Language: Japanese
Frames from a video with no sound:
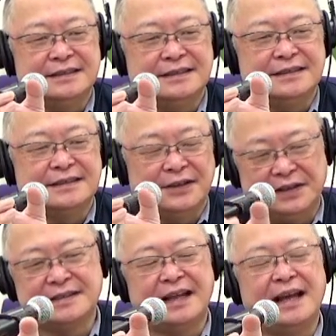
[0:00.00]
そうで
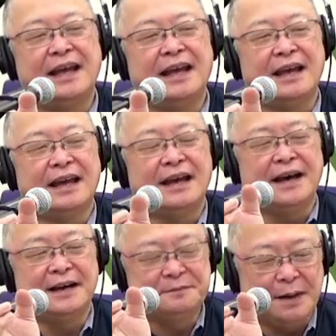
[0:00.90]
すね、
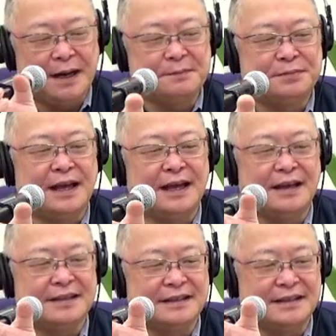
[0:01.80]
ハーフパイプ
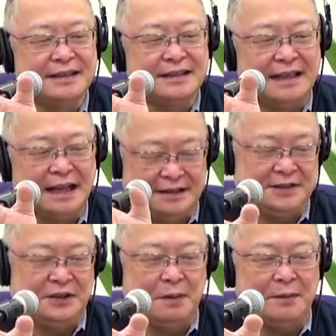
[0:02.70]
でなんで
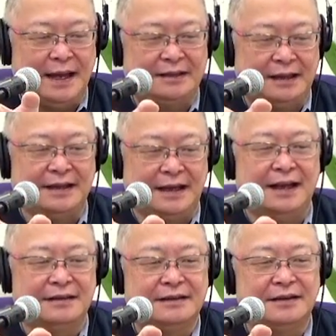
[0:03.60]
そのままやったん
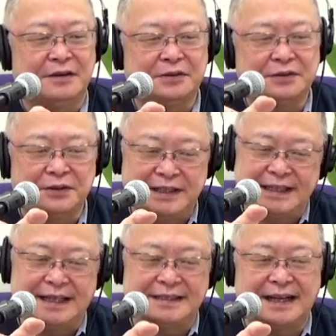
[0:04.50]
やっていうことを非
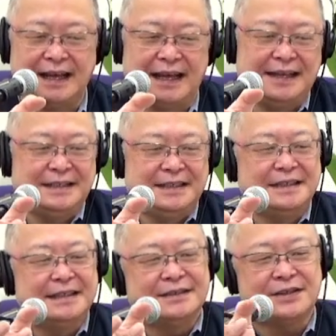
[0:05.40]
難され、
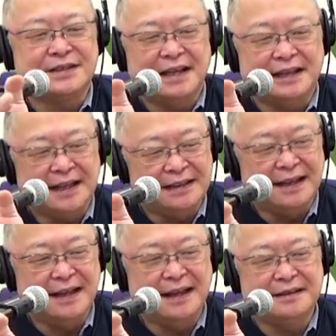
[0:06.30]
そしてなん
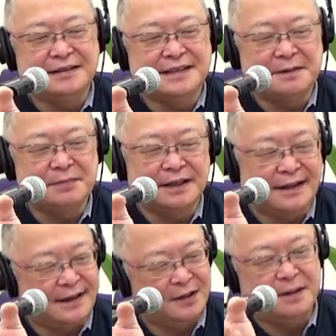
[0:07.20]
でジャンプやっ
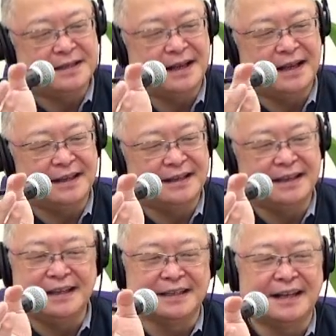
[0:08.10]
たら伸ばしたんやって
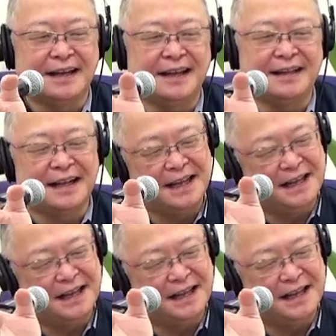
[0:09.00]
非難され、何やって